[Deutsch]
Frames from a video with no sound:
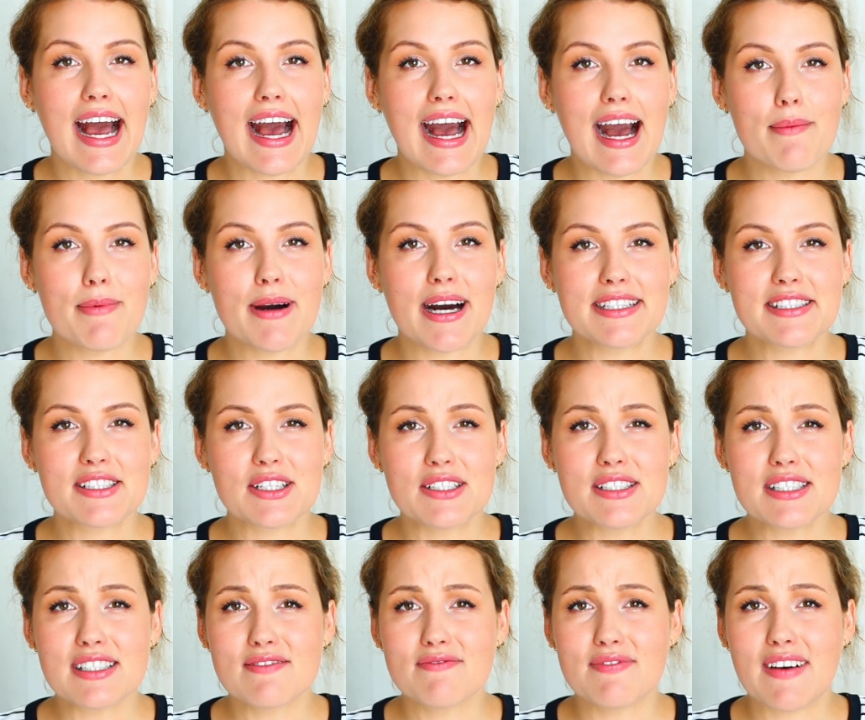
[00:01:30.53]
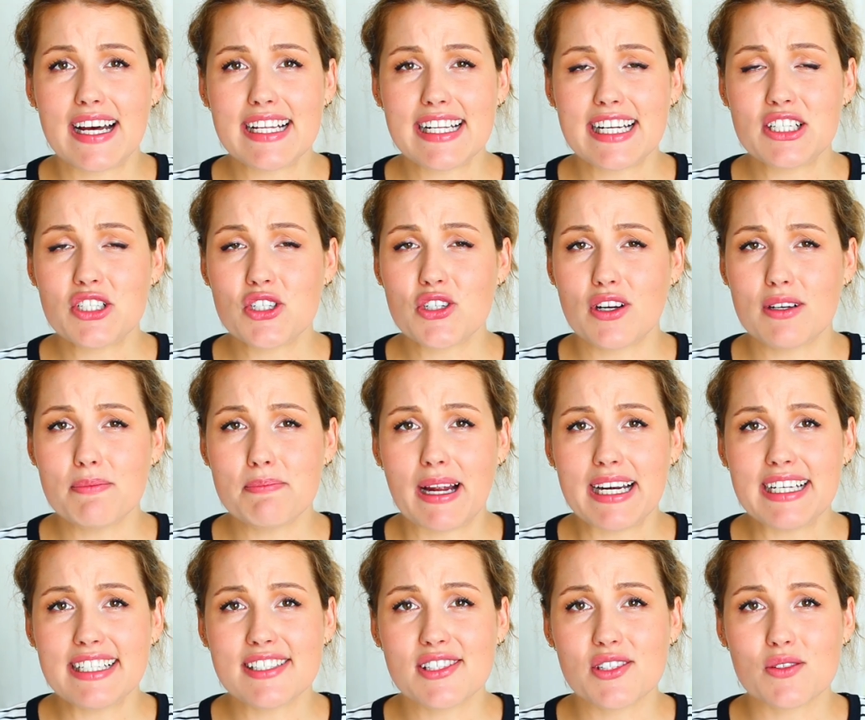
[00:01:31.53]
Aber ansonsten war dann schon
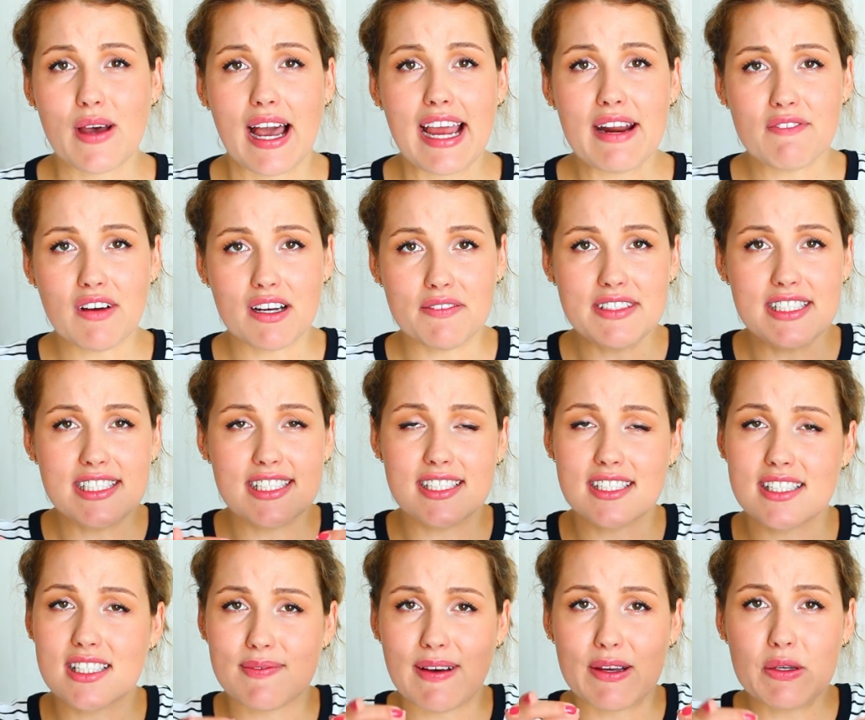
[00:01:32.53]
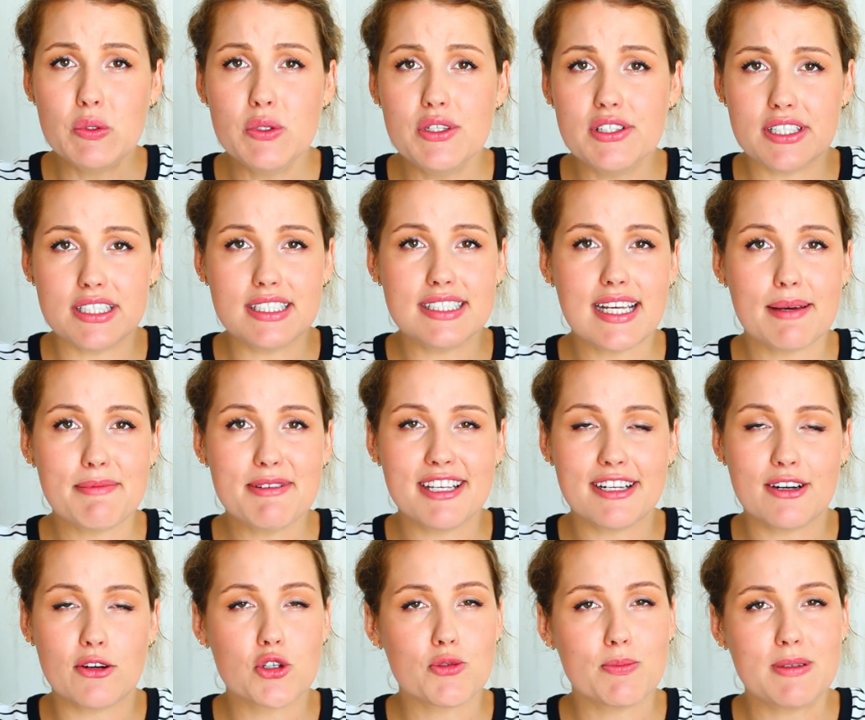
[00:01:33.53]
manches zu einfach, wie diese zwei Hütchen. Die habe ich
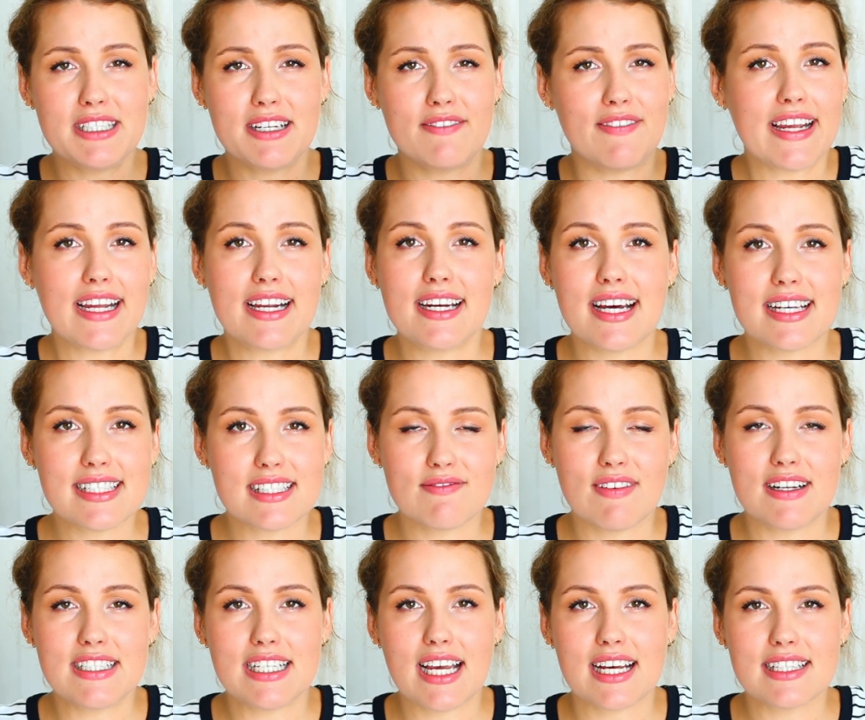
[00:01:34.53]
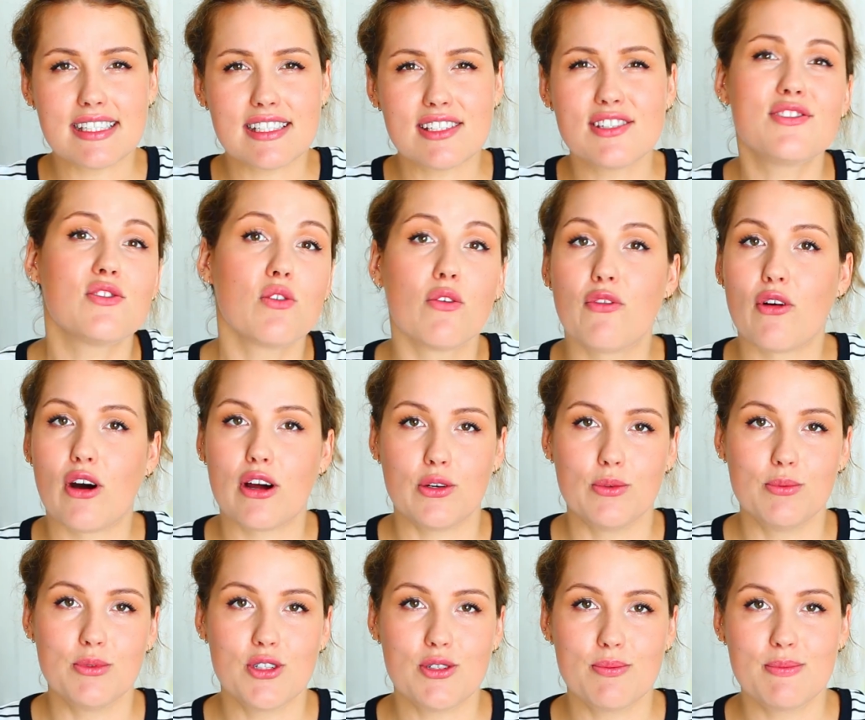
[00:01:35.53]
dann auch später weggelassen, weil die hat sie sofort
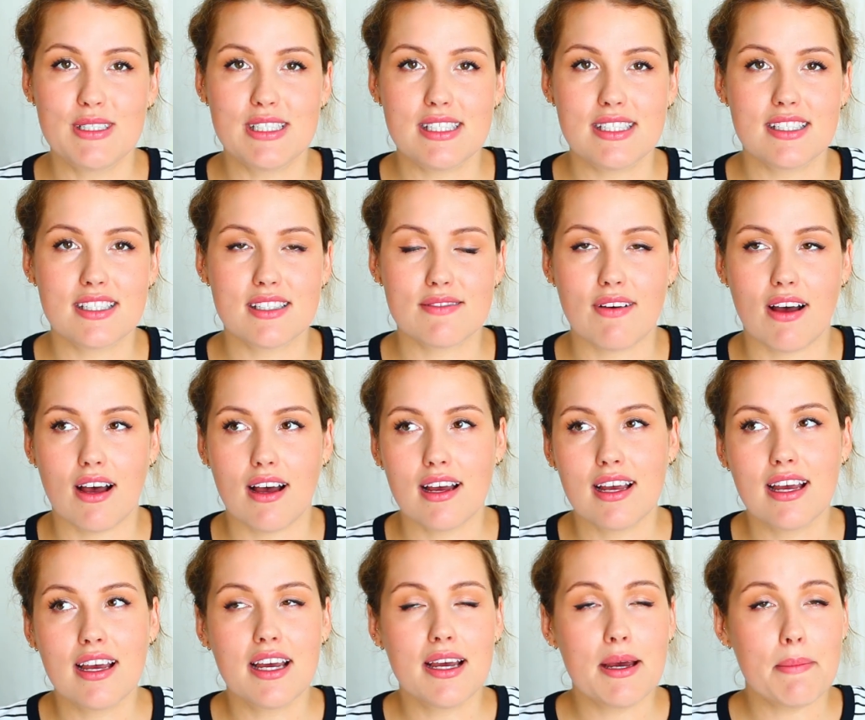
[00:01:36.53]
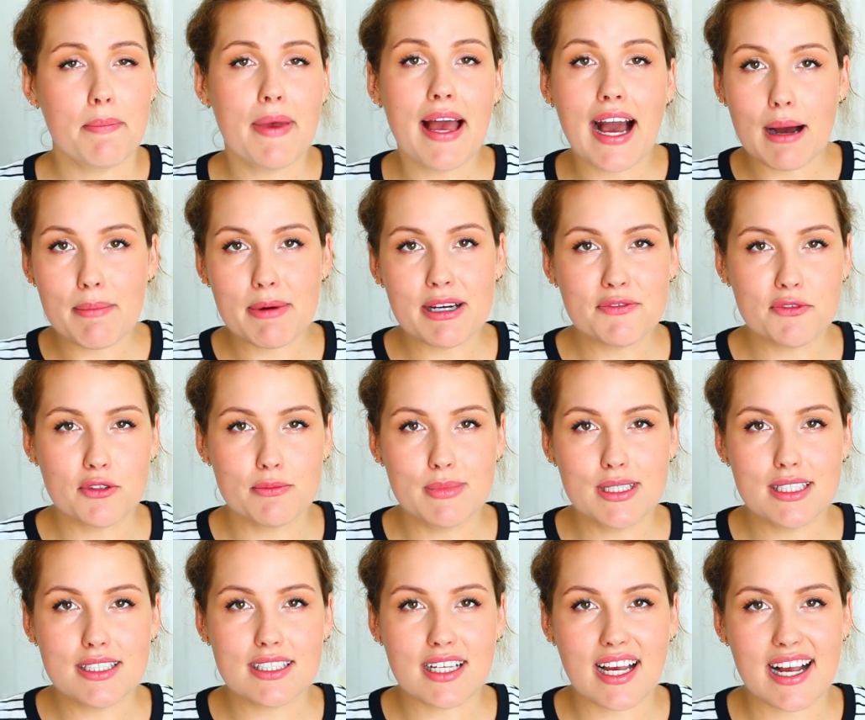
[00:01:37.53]
umgeschmissen. Das war mehr Arbeit für
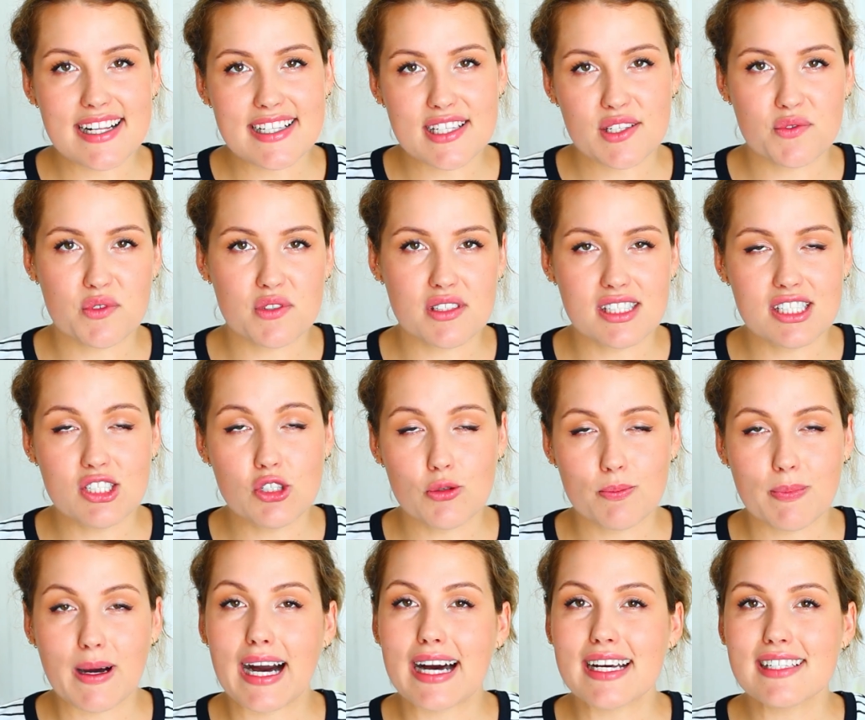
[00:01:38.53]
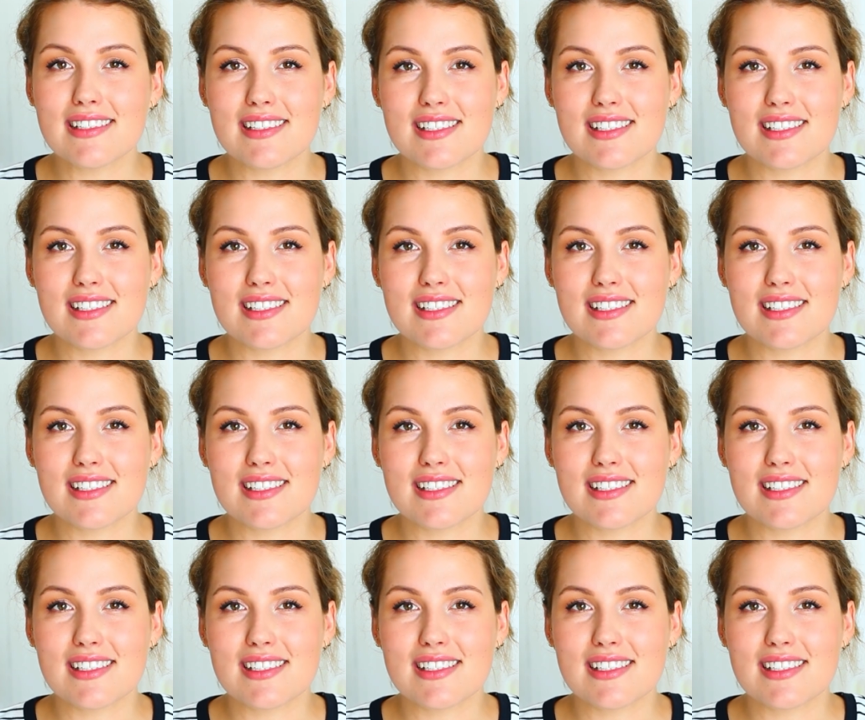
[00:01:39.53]
mich als für sie Spaß.